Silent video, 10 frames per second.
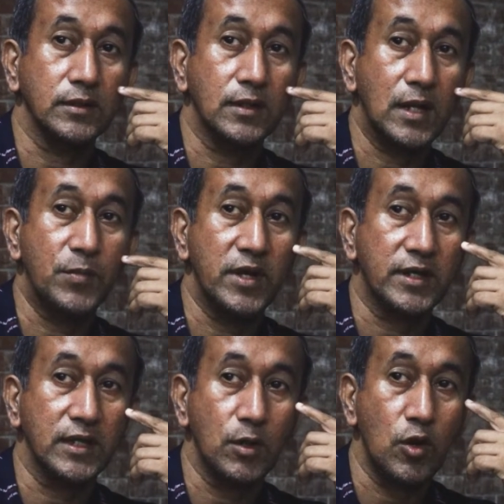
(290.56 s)

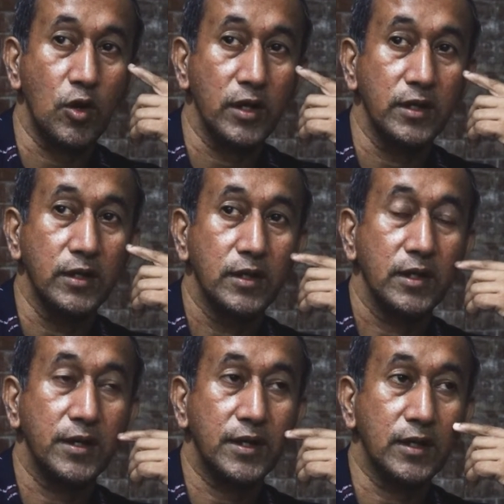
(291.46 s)
লাইব্রেরিয়ানকে দেওয়া হয়
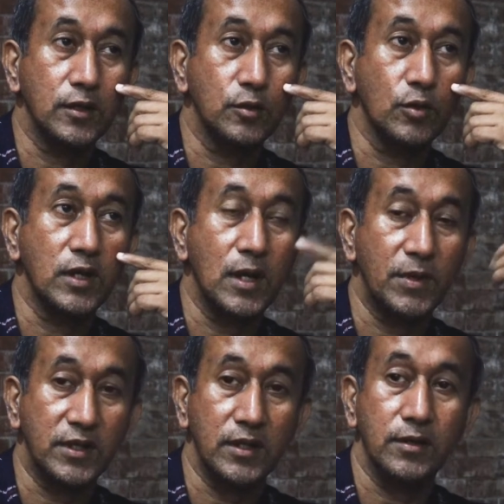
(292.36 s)
এটা কিন্তু এই
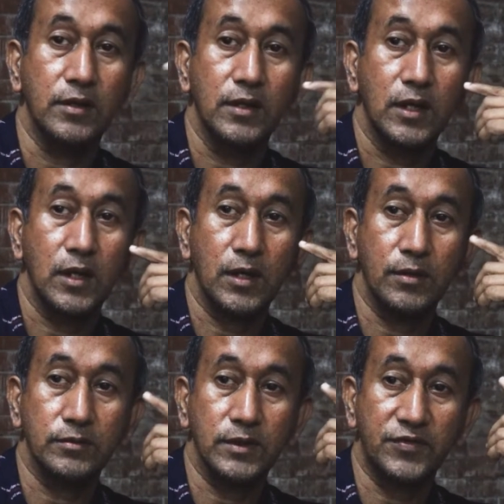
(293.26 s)
আমাদের
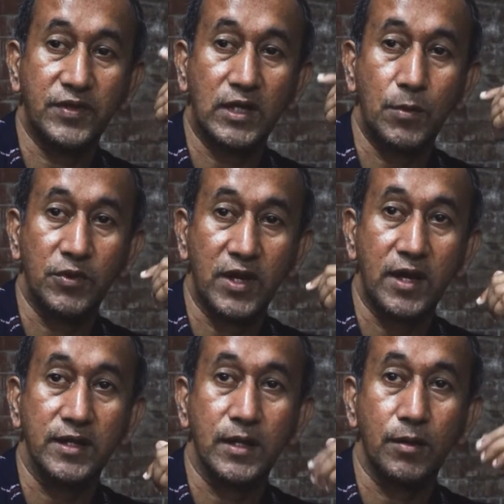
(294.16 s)
ইস্তেক আহমদ
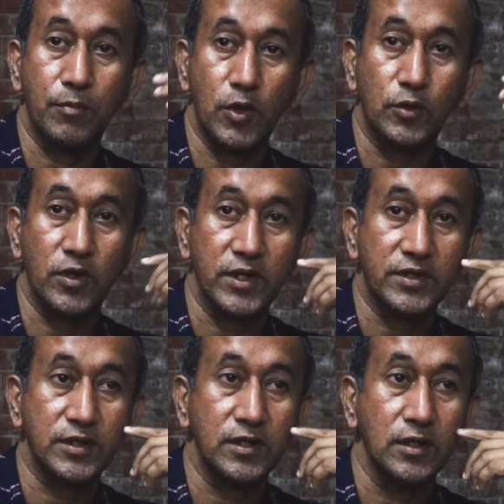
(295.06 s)
রানা এটা বহন করে
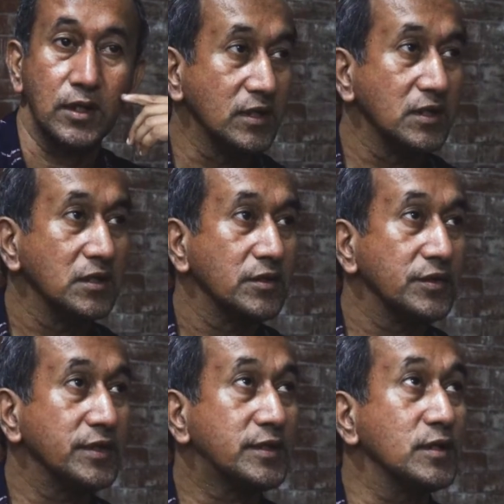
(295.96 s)
যাচ্ছেন
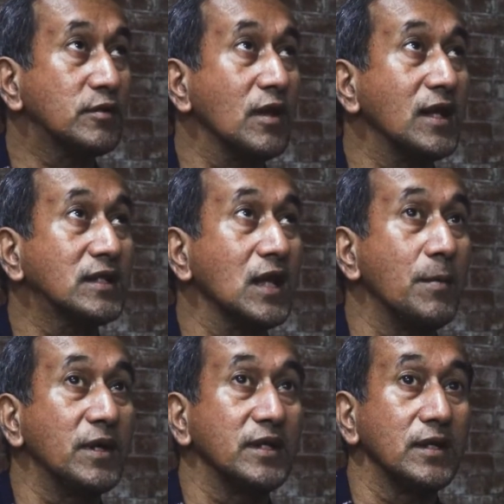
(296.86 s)
দ্বিতীয় তলাতে
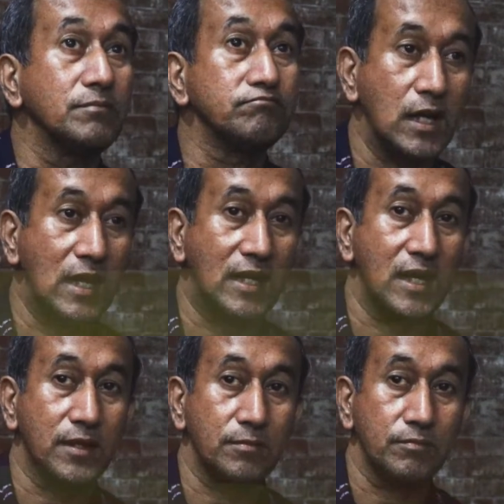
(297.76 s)
আমাদের
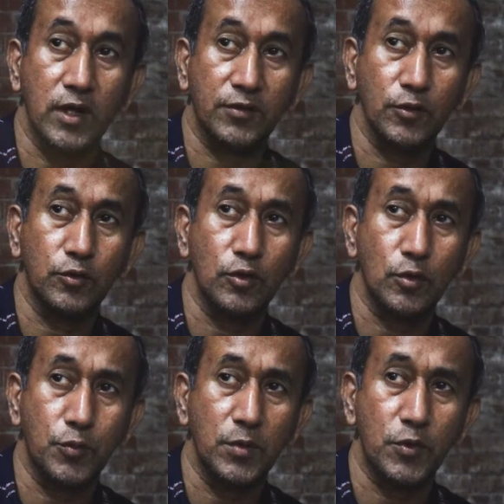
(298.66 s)
এলাকার চোদ্দোর
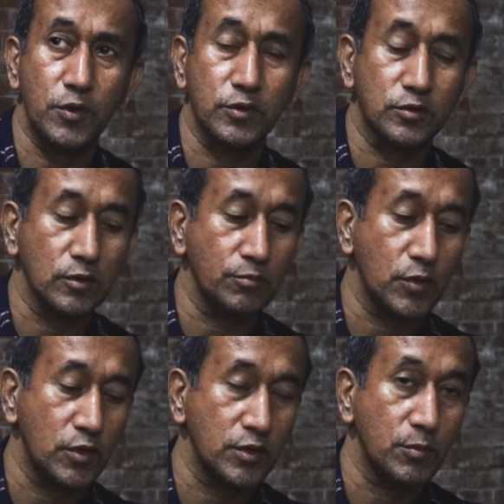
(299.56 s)
উপর পনেরো
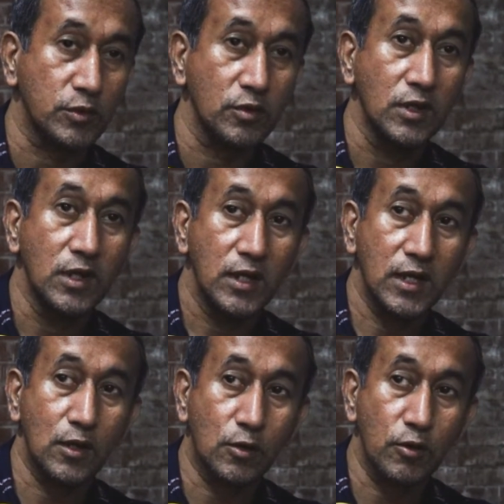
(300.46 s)
পনেরোদের মতো
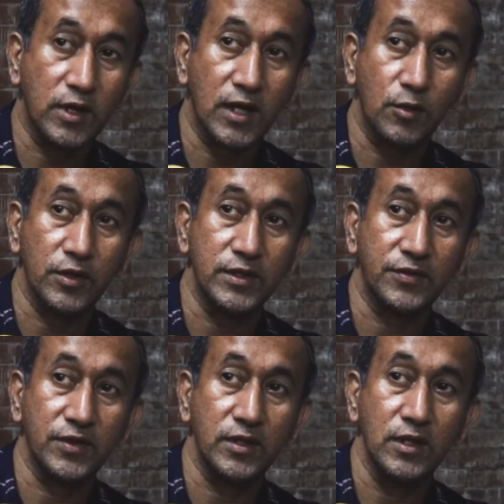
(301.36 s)
এক লক্ষ টাকা করে
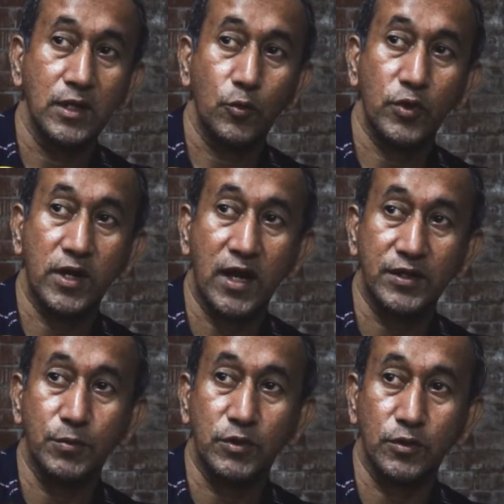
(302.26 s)
দিয়েছেন ওনারা
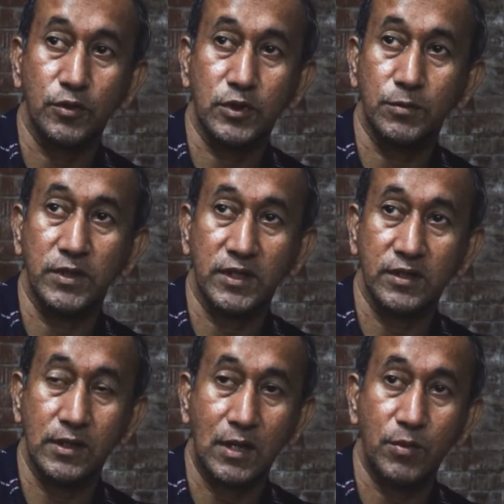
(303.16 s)
আজীবন সদস্য হিসেবে
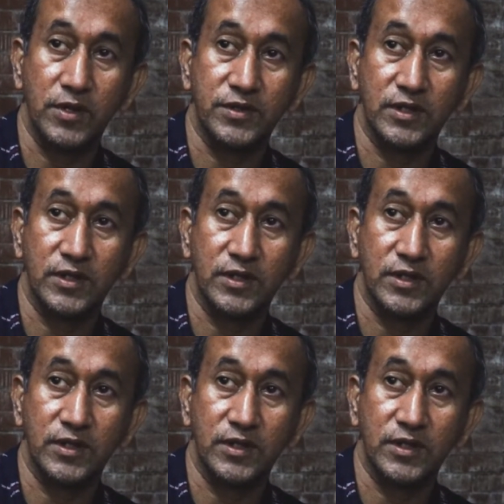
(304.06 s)
এই লাইব্রেরির